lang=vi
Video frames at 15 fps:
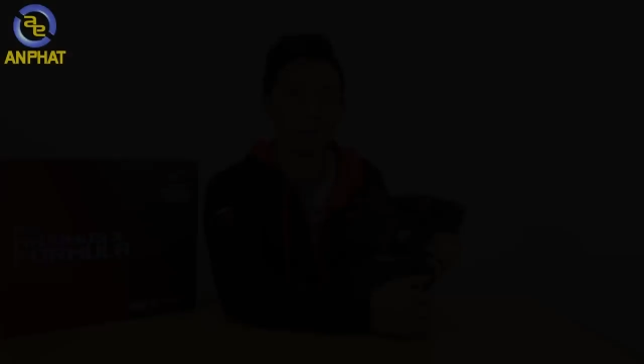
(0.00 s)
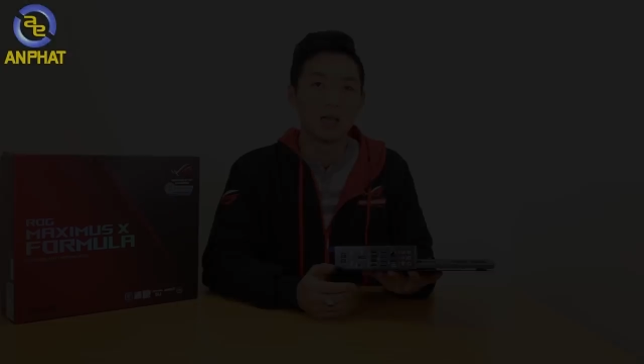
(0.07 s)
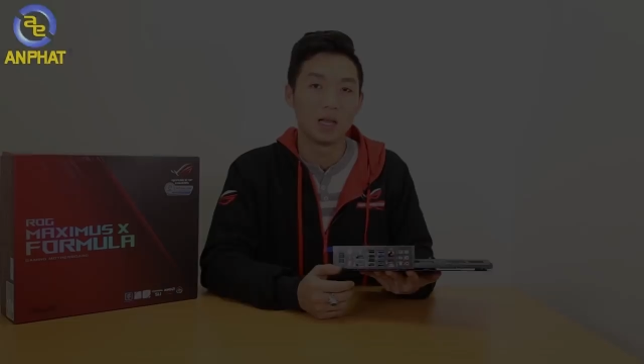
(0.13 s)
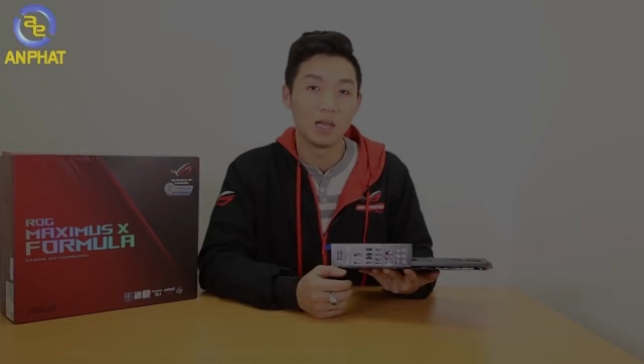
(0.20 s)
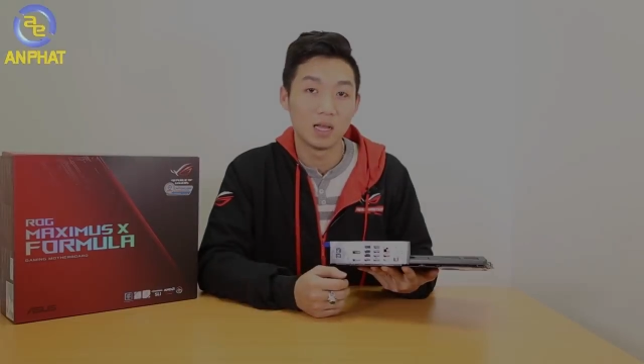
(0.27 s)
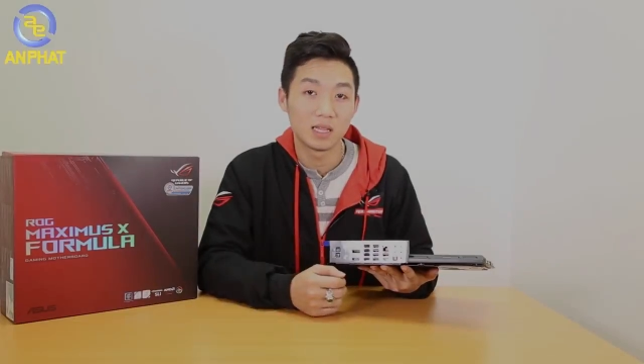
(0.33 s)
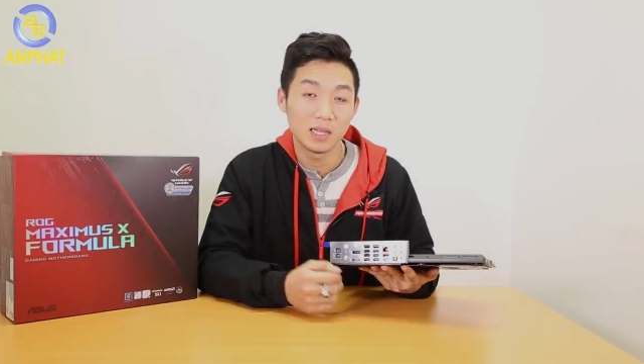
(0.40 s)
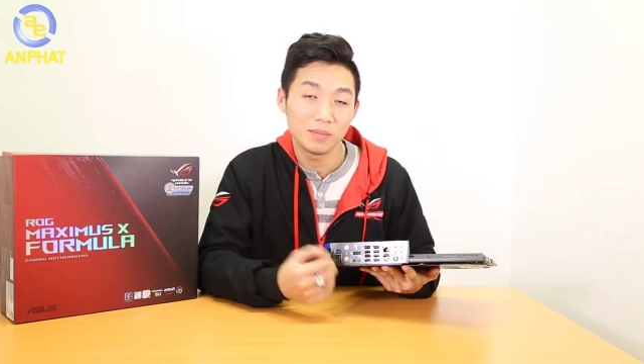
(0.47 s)

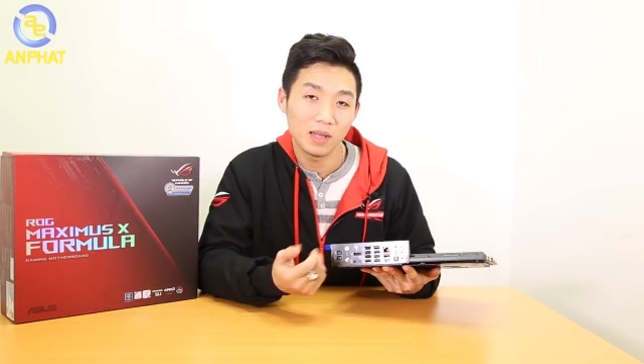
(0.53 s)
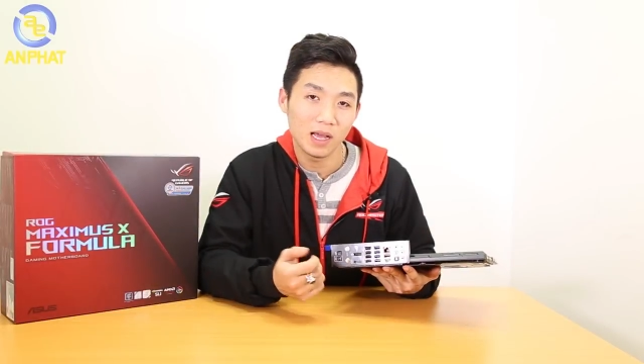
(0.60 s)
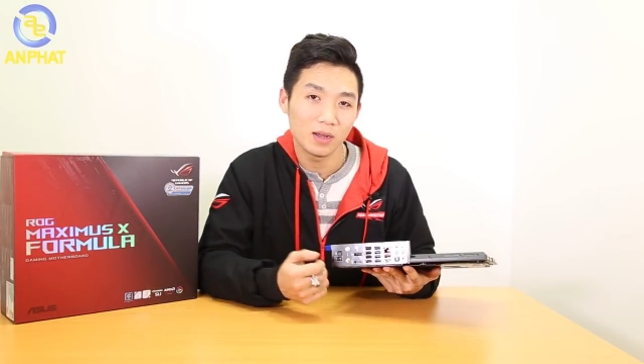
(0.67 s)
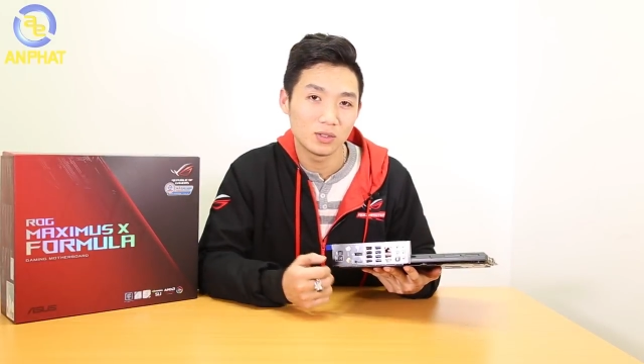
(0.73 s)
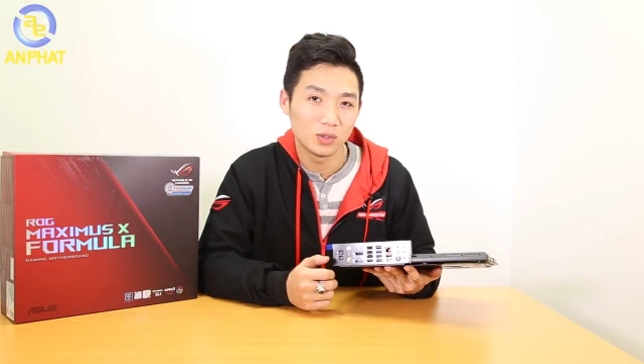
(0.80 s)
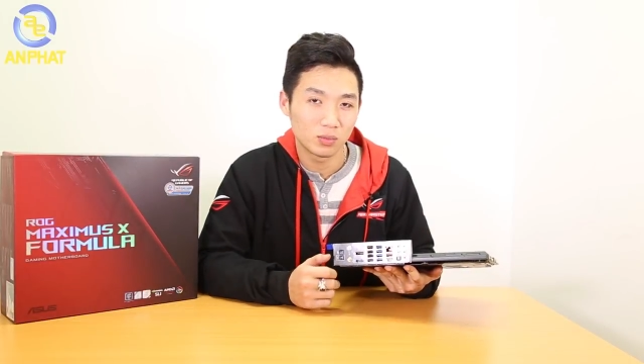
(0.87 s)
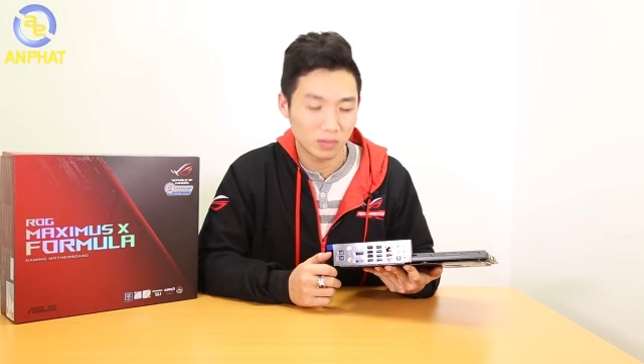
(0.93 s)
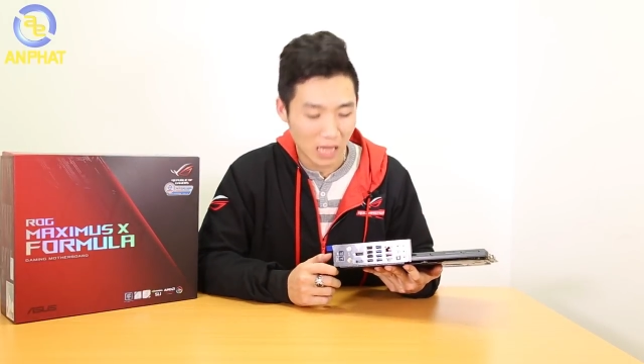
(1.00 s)
À, tiếp theo
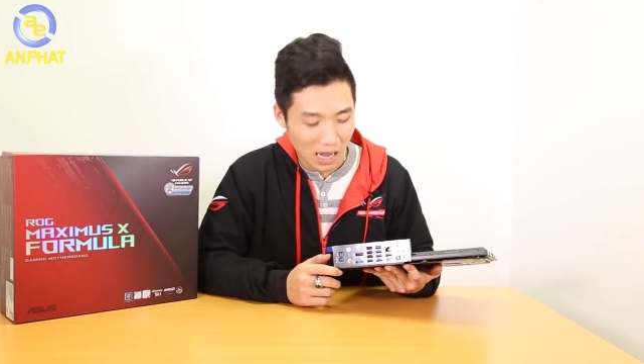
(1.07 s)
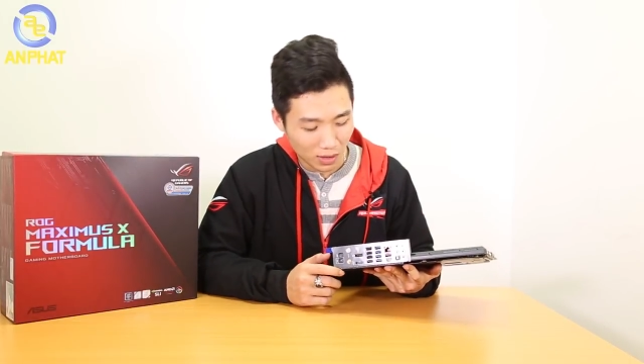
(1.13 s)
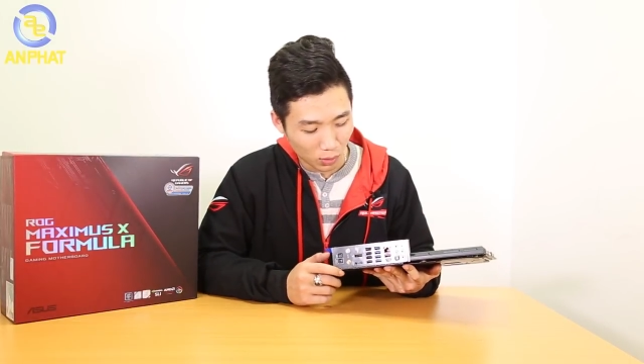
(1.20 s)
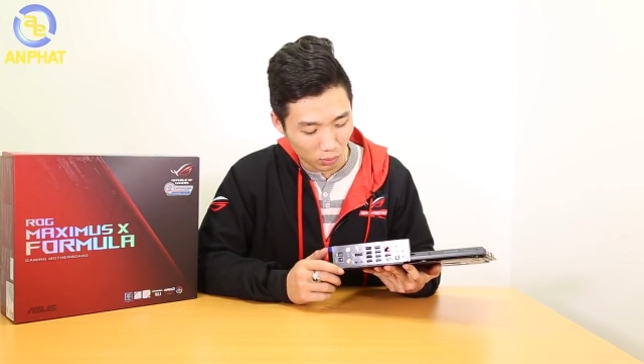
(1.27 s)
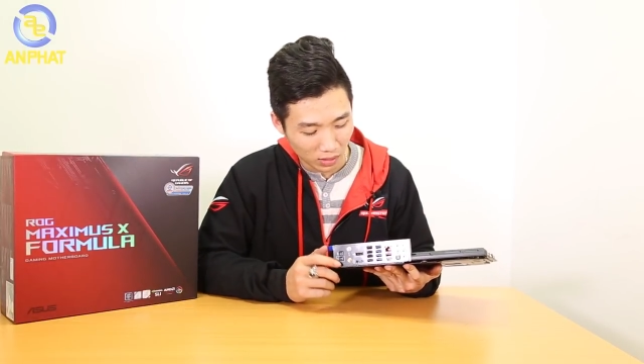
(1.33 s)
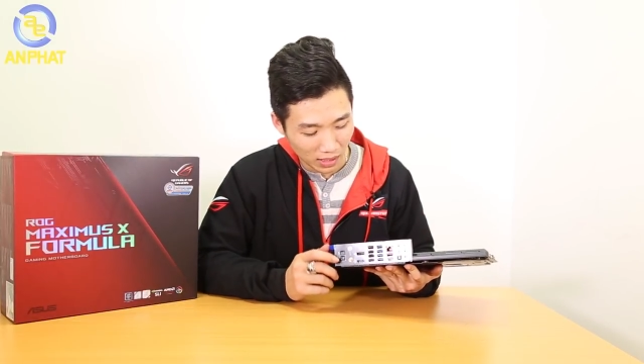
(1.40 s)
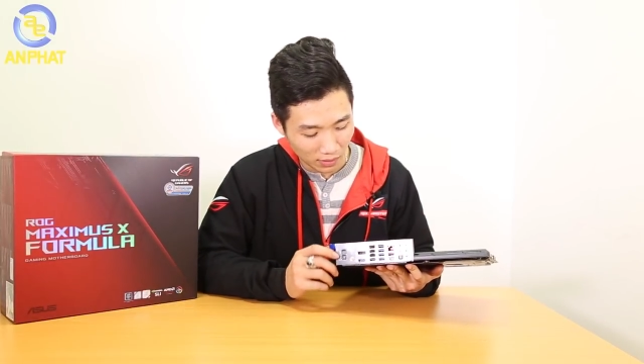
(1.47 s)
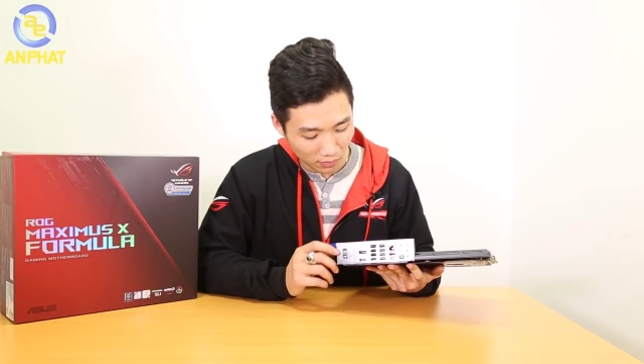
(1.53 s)
chúng ta
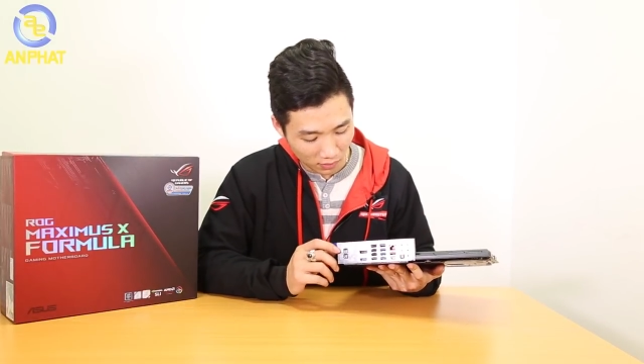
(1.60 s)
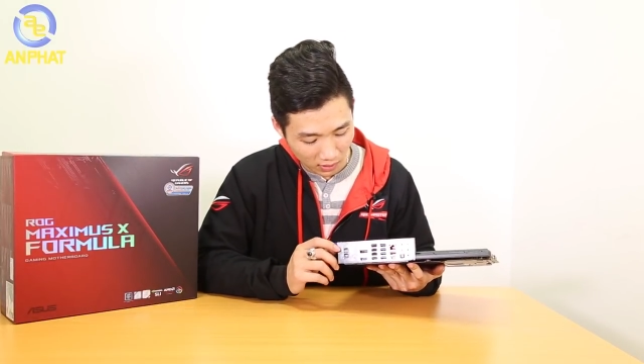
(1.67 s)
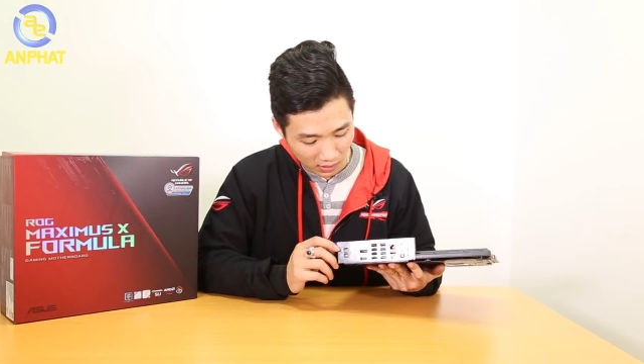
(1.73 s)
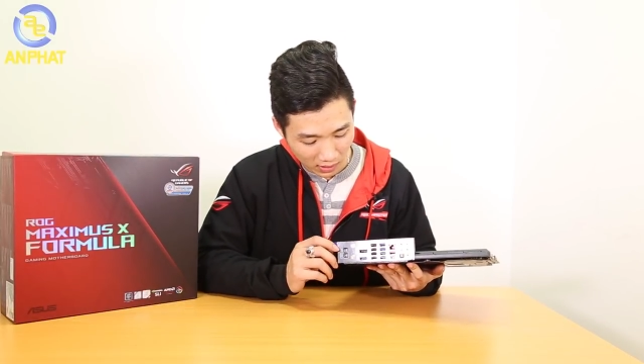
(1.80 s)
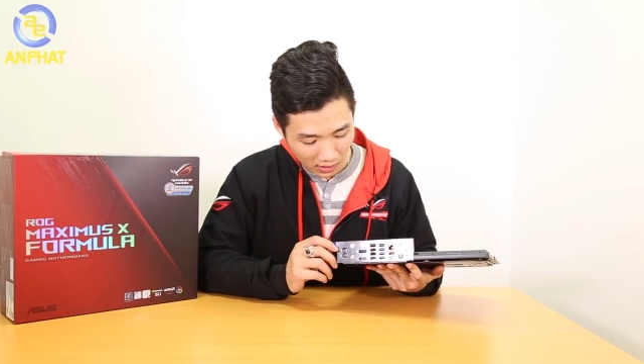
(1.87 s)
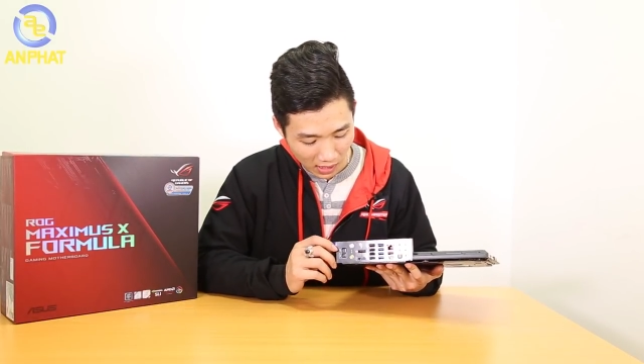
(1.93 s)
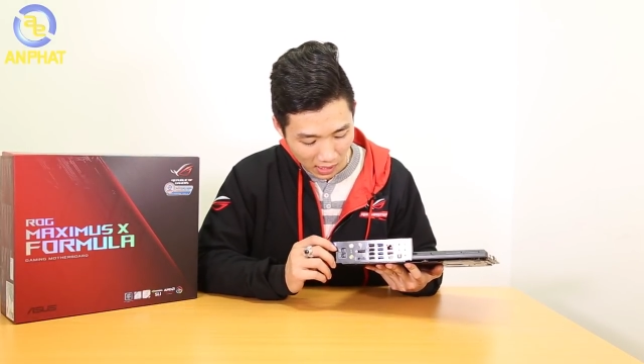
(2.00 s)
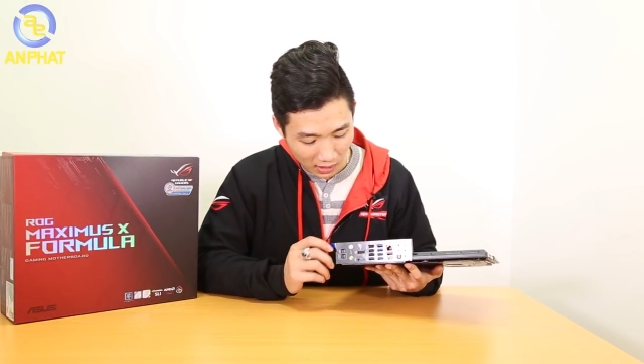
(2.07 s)
cùng đến
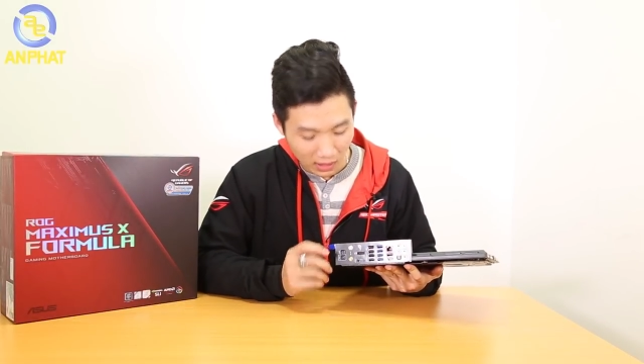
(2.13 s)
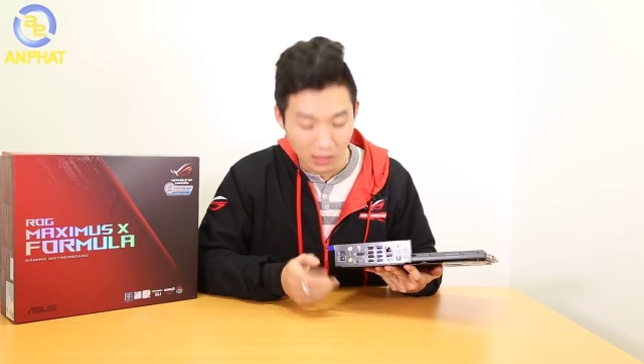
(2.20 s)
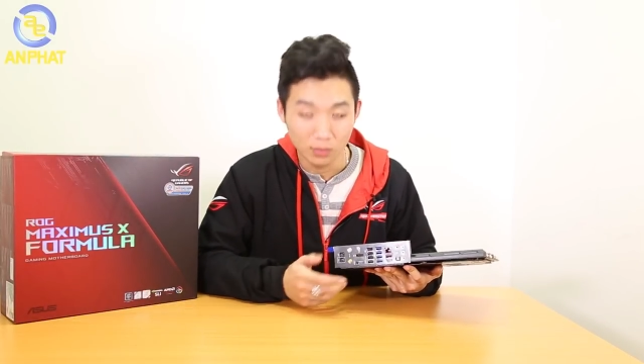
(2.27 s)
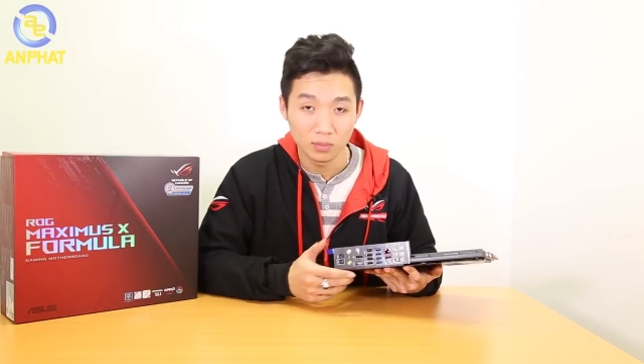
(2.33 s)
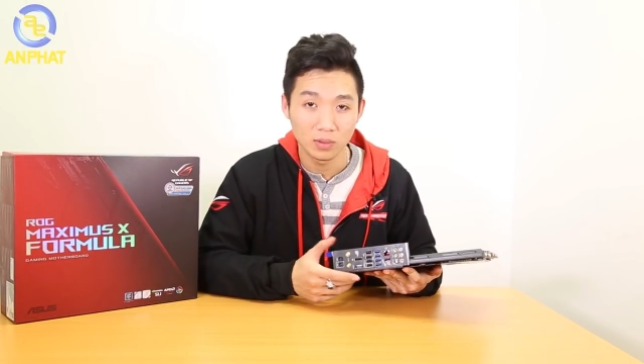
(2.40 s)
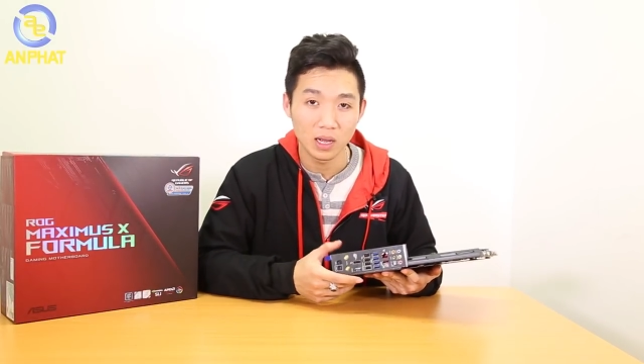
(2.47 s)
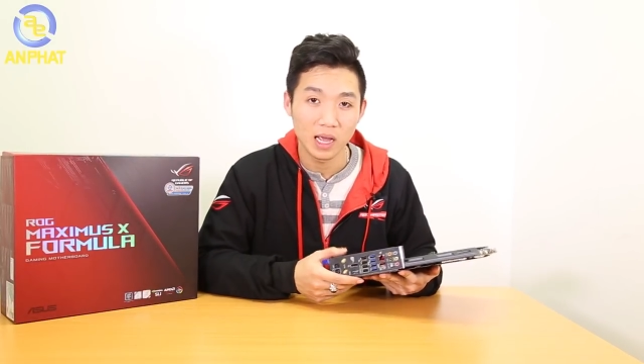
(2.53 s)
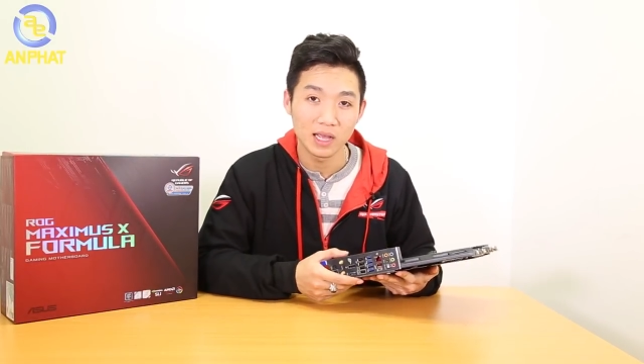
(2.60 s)
với hệ
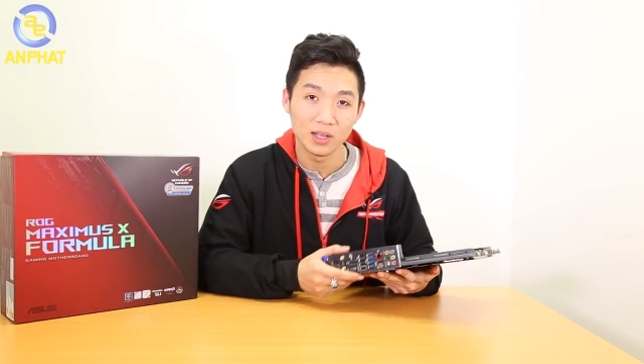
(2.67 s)
thống